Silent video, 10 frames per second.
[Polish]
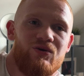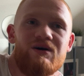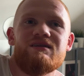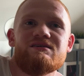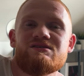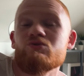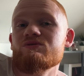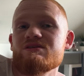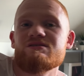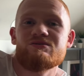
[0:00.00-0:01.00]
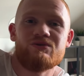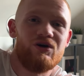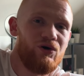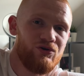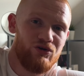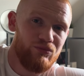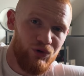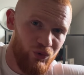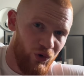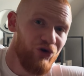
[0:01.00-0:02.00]
kolejny sukces, który Orton
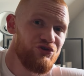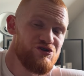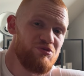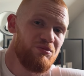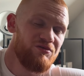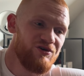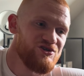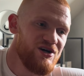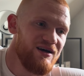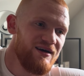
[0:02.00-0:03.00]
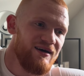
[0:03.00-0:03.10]
mógł odnieść po powrocie.